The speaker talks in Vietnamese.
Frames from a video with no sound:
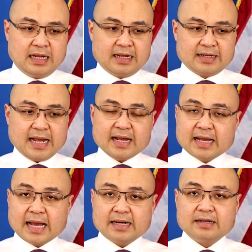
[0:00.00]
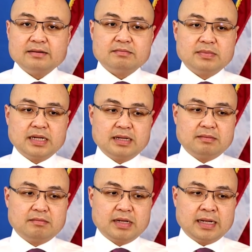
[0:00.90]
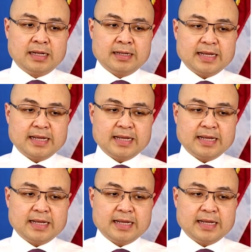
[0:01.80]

uh, các ngành uh,